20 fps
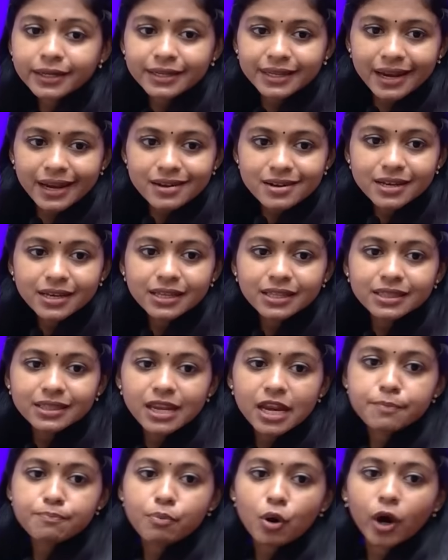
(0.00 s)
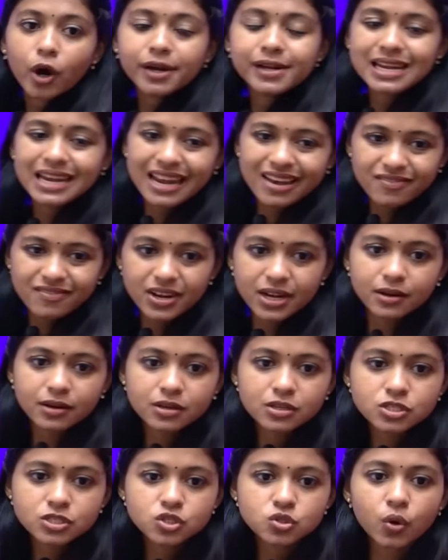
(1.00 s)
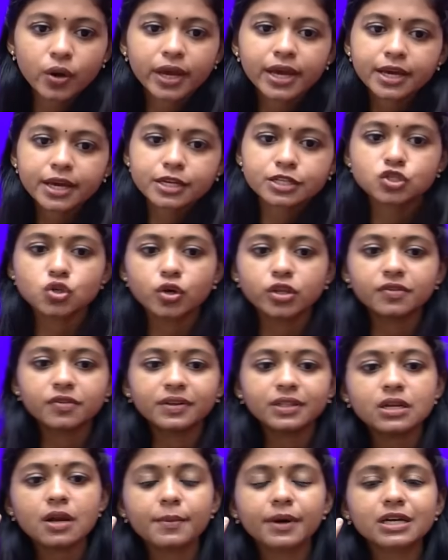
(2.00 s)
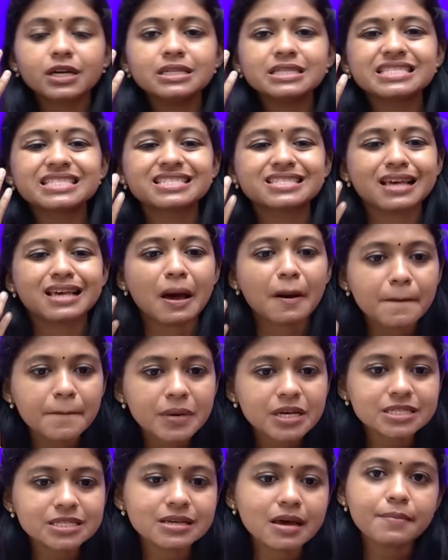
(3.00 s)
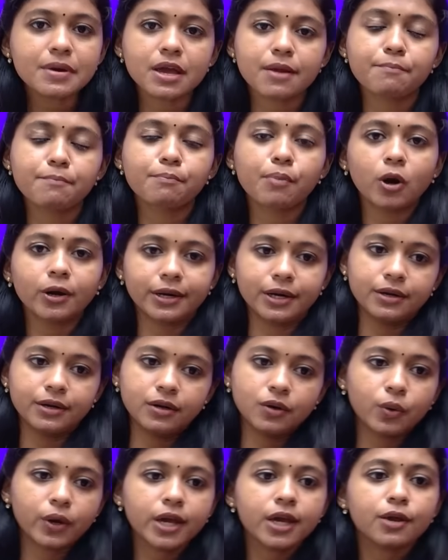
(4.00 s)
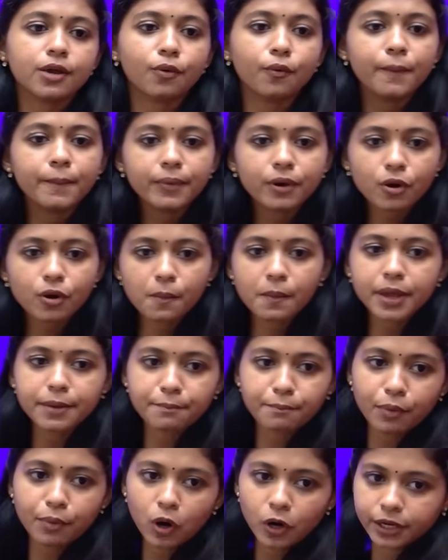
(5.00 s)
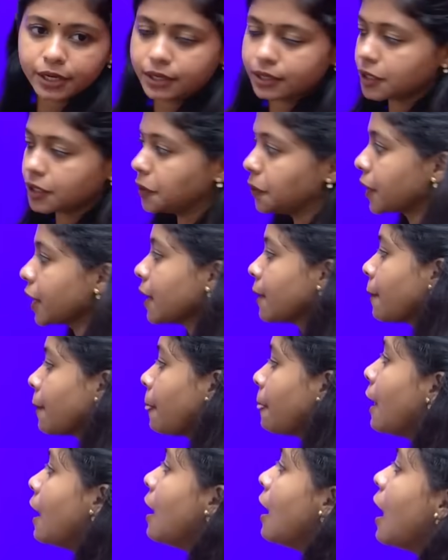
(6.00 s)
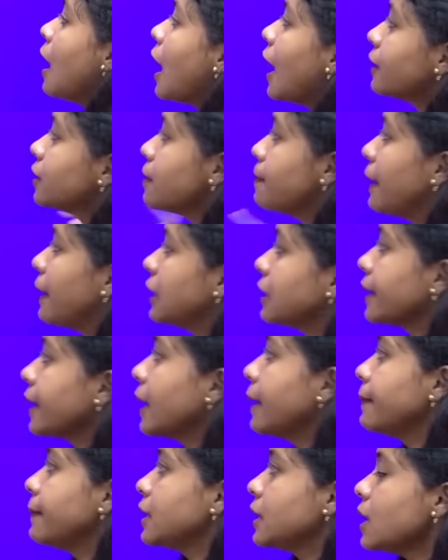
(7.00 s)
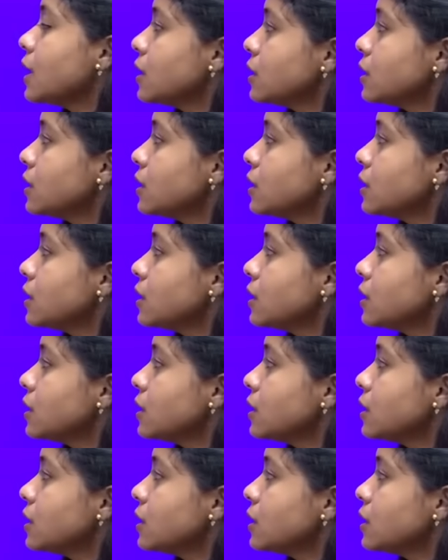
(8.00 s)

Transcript: டென்னு த்ரீ பாயிண்ட் லெவன் ஓகே ஸோ இது வந்து நமக்கு செம செம இம்பார்ட்டன்ட் ஓகே ரொம்ப ரொம்ப இம்பார்ட்டன்ட் ஓகே அடுத்து பார்த்தீங்க அப்படின்னா